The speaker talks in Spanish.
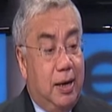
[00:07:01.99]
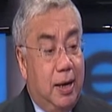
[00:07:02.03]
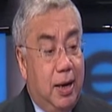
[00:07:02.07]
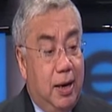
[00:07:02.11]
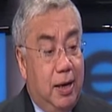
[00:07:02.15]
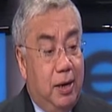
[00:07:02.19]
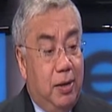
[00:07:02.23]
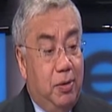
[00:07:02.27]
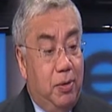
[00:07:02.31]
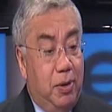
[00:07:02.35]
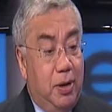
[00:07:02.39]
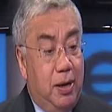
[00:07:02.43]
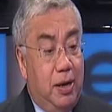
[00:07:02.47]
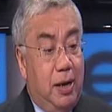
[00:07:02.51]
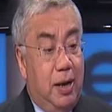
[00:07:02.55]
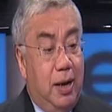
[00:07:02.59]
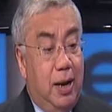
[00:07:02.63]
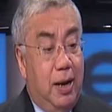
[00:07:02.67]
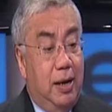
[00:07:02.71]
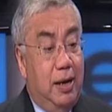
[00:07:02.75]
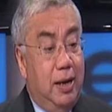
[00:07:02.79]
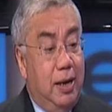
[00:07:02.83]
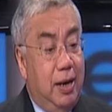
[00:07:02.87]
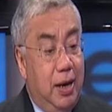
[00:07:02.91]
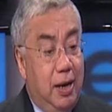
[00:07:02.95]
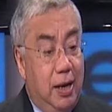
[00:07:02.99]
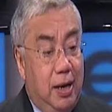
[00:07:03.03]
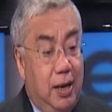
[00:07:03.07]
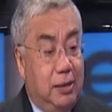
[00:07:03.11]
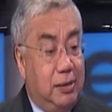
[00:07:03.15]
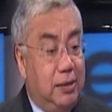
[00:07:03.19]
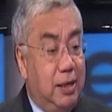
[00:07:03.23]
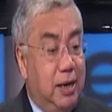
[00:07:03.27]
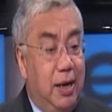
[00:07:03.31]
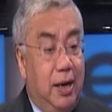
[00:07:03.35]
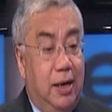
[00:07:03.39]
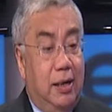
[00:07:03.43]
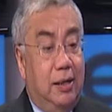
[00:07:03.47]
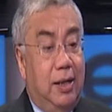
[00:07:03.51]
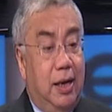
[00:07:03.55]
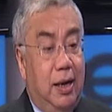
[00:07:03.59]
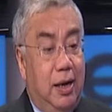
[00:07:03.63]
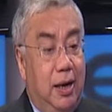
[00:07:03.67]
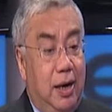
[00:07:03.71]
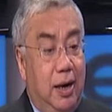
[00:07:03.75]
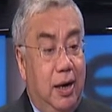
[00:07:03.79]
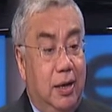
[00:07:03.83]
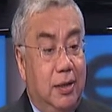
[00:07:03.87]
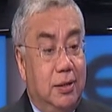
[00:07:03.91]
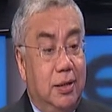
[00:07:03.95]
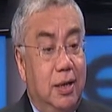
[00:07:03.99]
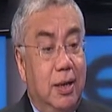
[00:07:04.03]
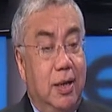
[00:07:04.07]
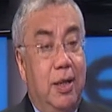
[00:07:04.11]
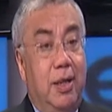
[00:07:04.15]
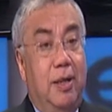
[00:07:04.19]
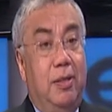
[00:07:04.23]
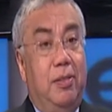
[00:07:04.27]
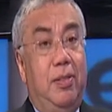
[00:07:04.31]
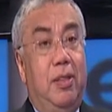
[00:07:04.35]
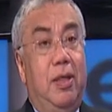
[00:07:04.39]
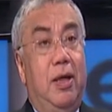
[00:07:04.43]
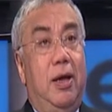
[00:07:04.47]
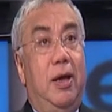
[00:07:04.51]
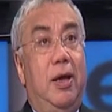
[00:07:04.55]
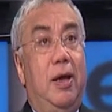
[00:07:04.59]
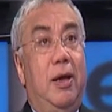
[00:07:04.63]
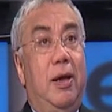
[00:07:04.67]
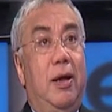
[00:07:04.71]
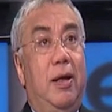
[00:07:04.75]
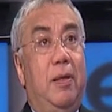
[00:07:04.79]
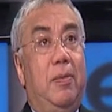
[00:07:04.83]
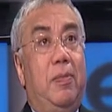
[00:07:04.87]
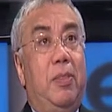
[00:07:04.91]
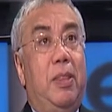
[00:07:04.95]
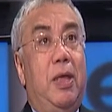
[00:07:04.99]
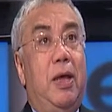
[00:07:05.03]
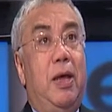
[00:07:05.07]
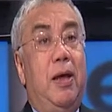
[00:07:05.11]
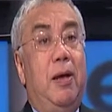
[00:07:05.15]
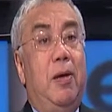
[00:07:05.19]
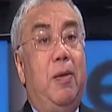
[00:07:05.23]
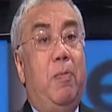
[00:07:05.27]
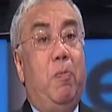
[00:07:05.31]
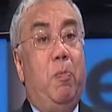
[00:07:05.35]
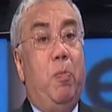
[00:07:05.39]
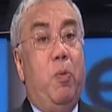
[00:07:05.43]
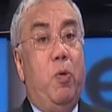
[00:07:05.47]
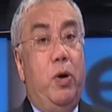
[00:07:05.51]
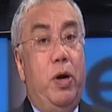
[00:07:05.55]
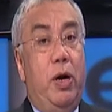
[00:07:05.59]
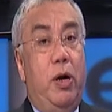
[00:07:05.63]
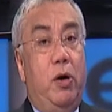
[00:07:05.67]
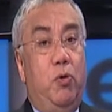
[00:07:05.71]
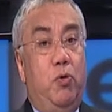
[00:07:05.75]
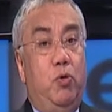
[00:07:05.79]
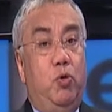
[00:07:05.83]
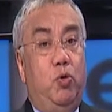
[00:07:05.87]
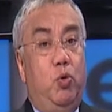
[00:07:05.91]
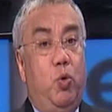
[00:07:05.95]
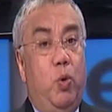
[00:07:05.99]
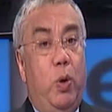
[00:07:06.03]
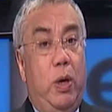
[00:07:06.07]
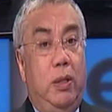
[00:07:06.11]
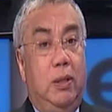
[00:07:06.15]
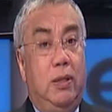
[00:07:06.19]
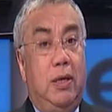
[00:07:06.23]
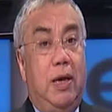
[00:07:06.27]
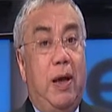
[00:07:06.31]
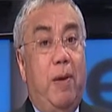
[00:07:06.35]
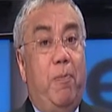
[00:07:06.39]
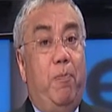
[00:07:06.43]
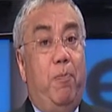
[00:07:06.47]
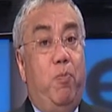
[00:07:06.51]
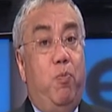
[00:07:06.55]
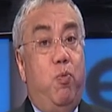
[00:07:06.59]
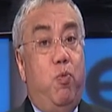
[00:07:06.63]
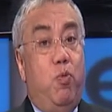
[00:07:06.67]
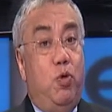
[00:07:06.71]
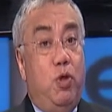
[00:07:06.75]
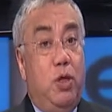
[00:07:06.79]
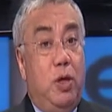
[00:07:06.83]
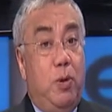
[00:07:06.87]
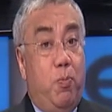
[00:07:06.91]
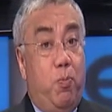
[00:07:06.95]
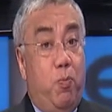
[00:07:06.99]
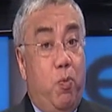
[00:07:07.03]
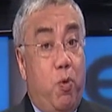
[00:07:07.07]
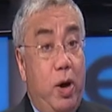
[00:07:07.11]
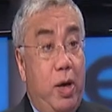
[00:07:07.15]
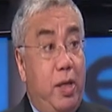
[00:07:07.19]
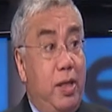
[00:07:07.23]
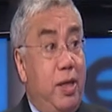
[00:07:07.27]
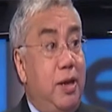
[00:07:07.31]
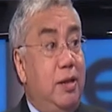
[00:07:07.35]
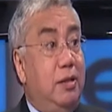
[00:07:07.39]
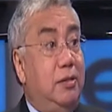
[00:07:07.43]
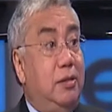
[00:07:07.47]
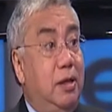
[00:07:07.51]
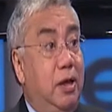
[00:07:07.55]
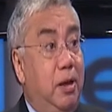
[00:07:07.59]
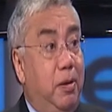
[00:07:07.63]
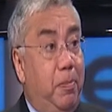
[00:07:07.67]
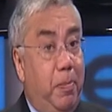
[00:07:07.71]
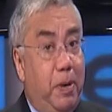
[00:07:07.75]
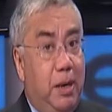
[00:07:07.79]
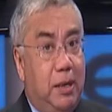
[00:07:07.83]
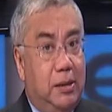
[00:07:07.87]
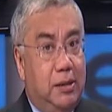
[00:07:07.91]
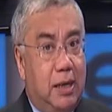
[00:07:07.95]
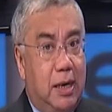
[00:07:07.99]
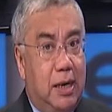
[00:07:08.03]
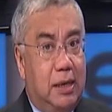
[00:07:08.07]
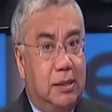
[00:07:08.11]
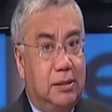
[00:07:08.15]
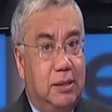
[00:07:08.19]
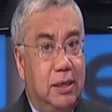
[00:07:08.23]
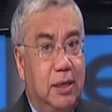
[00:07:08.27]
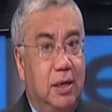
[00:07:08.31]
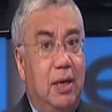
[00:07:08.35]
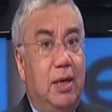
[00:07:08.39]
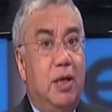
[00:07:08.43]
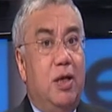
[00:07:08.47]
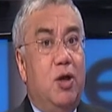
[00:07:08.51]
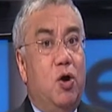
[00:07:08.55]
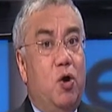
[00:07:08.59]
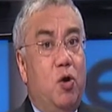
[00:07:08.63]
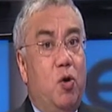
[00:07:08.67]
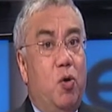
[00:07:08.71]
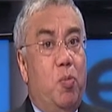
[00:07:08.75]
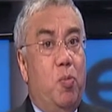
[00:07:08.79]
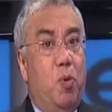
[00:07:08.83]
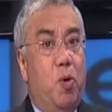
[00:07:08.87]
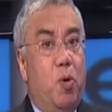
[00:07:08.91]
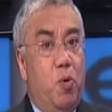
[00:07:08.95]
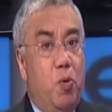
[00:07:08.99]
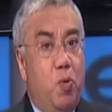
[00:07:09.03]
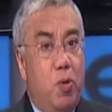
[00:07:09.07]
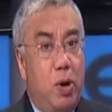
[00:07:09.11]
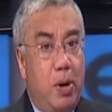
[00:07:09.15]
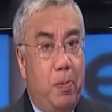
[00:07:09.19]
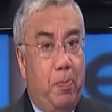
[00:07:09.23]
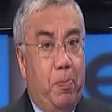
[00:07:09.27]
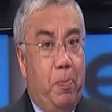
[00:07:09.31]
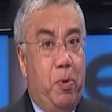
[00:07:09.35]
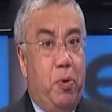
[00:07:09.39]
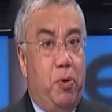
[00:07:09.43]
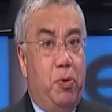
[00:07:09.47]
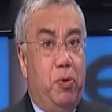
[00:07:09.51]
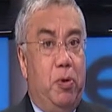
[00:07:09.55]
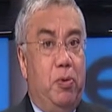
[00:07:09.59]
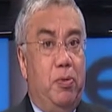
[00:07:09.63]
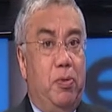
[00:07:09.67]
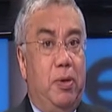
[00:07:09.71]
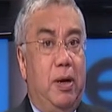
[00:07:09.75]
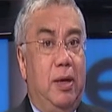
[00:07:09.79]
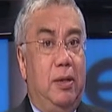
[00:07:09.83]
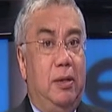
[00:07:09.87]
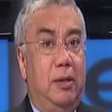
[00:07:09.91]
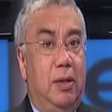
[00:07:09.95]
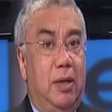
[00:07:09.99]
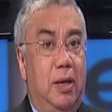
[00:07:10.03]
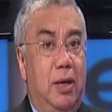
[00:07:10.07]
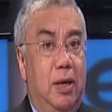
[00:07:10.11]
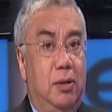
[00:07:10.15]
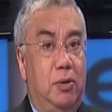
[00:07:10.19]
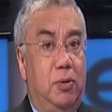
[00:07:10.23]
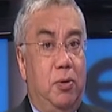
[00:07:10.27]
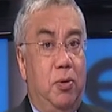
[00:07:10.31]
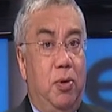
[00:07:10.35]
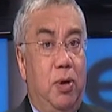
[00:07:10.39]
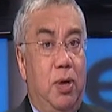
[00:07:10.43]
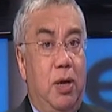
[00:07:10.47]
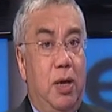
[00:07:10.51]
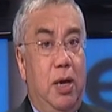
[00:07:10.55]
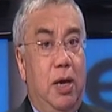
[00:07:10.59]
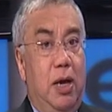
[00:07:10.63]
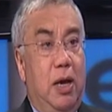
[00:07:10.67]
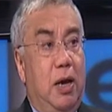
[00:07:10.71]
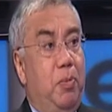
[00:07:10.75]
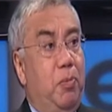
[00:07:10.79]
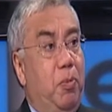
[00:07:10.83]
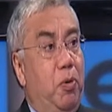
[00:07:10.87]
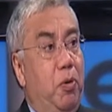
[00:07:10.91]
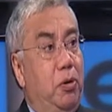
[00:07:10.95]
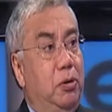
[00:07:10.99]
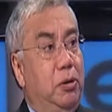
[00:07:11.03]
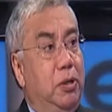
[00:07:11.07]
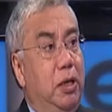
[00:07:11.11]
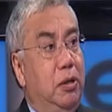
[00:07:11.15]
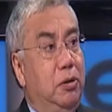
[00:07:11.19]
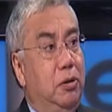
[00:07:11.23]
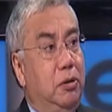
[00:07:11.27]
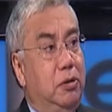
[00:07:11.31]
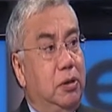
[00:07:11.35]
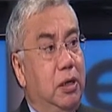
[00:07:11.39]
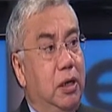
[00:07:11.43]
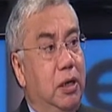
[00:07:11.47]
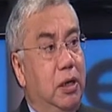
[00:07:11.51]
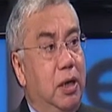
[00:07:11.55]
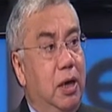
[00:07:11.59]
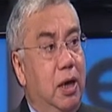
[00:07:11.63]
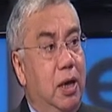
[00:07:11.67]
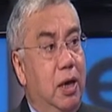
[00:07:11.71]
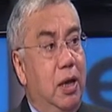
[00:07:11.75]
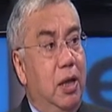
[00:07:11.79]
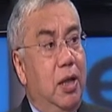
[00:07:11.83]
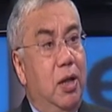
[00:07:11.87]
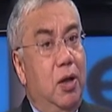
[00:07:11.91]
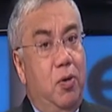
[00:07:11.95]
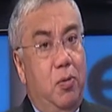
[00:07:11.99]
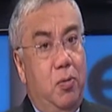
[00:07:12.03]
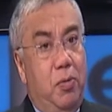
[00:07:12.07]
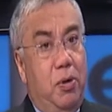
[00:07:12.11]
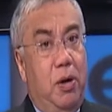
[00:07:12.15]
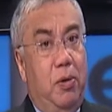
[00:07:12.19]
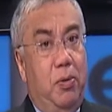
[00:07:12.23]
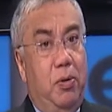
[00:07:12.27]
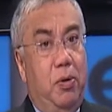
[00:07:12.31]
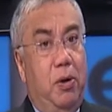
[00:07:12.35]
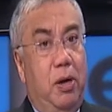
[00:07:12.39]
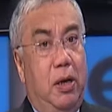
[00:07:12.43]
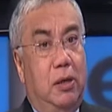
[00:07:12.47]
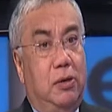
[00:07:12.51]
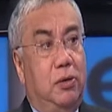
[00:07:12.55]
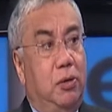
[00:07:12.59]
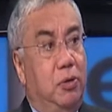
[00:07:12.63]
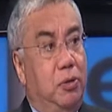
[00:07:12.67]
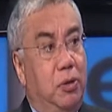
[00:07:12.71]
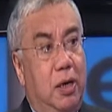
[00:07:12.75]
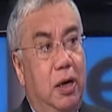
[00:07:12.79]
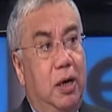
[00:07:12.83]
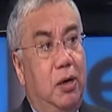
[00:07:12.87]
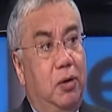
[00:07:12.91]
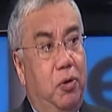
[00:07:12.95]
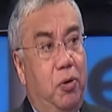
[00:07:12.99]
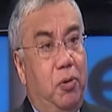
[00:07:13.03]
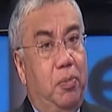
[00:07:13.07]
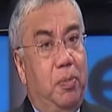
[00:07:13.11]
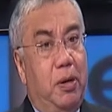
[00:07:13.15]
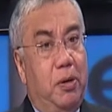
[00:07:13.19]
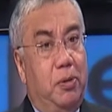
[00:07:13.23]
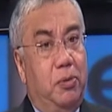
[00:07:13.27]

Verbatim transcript: caído en la ligereza, en el desliz de, poner un tuit que puede interpretarse como un apoyo a un candidato y que por lo tanto sería una violación de la norma